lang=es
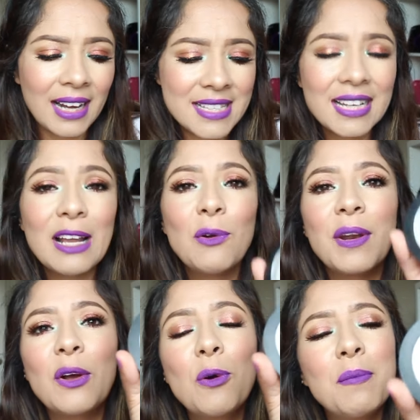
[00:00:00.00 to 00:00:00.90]
Así que lo
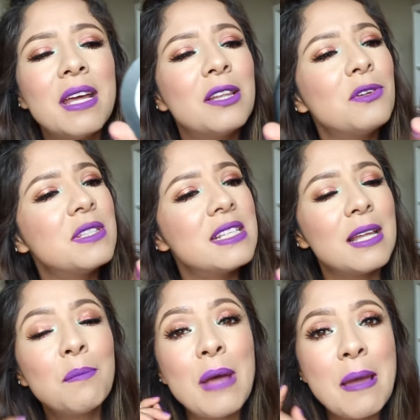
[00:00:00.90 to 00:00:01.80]
recomiendo. Si
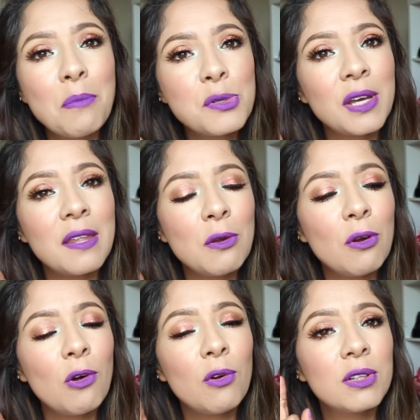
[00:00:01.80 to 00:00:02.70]
están en busca de un
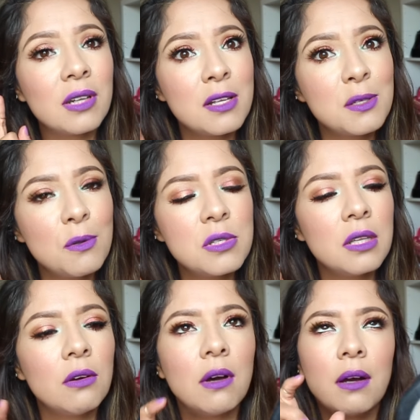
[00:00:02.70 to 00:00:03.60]
color
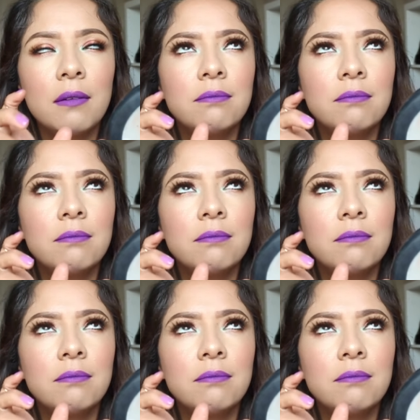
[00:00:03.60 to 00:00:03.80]
translúcido,